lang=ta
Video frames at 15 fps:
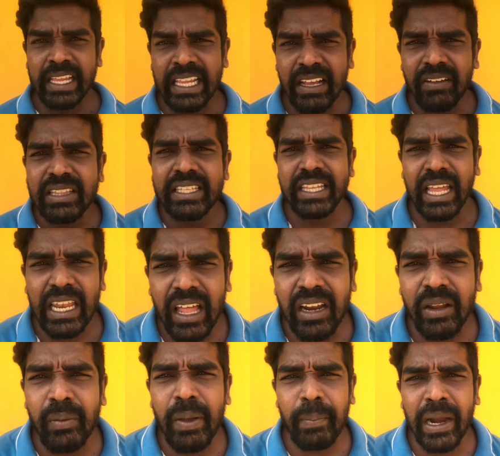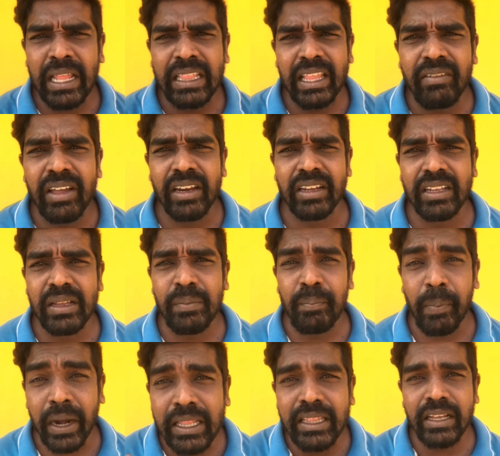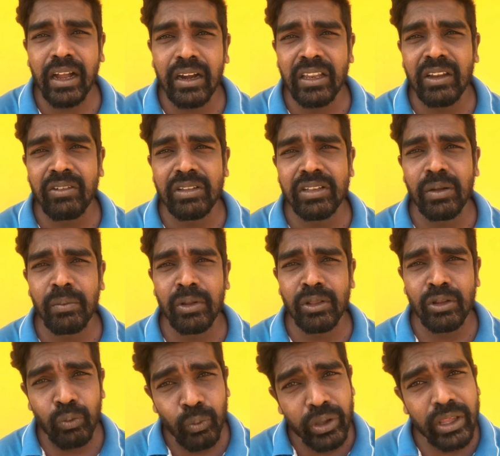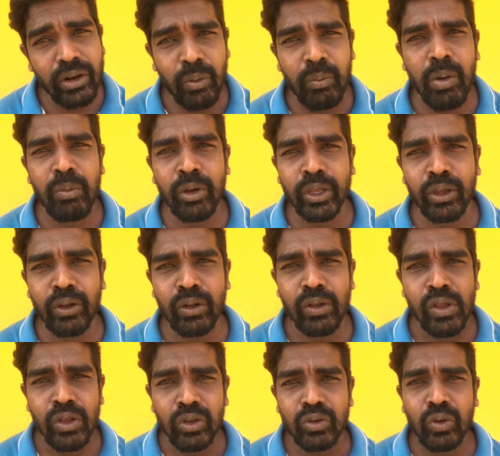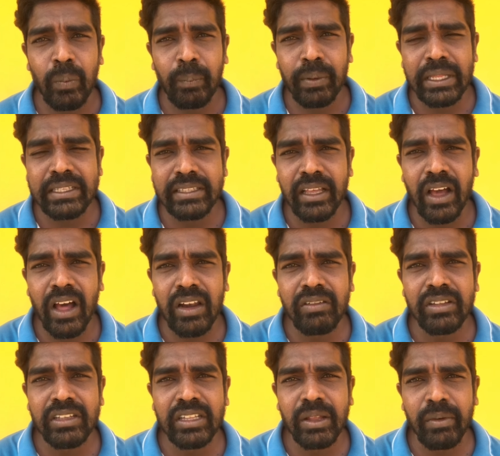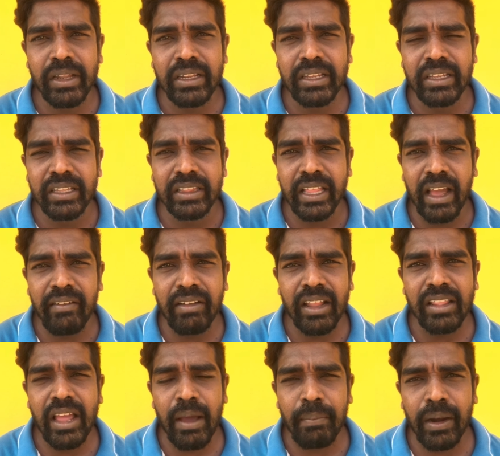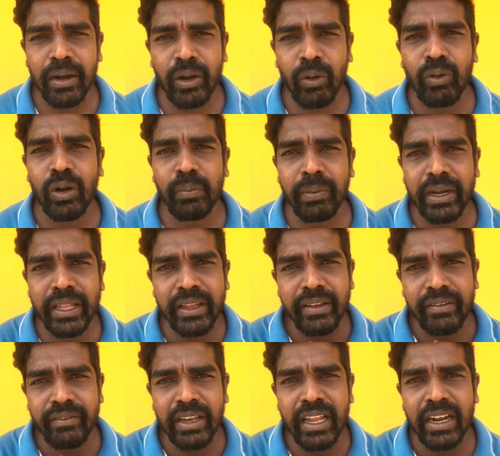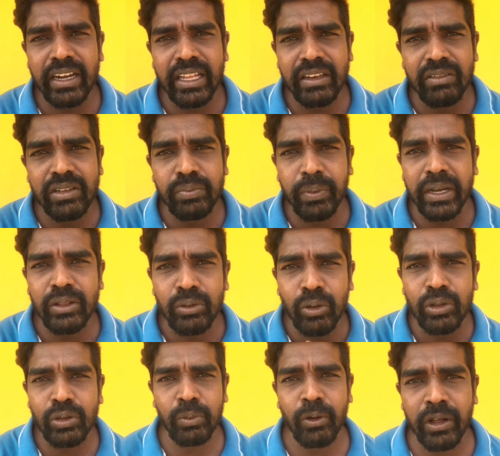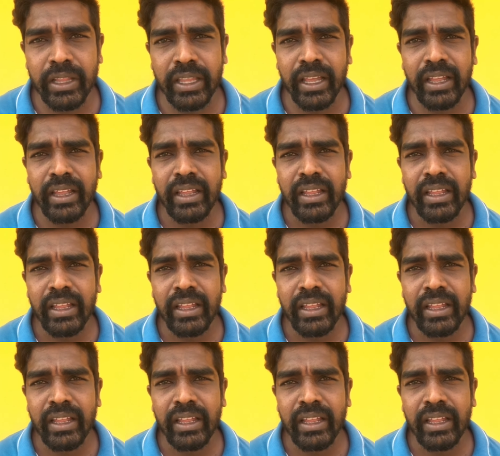இங்க வந்து எல்லாருக்குமே பண தேவை இருக்கு பணத்தை காட்டில வந்து நம்ம வந்து உயிர் ரொம்ப முக்கியம் ஸோ ப்ளீஸ் யாரும் வந்து இந்த மாதிரி தேவையில்லாத ஆப்லாம் டவுன்லோட் பண்ணி விளையாடி இன்வெஸ்ட் பண்ணி தோத்து போவாதீங்க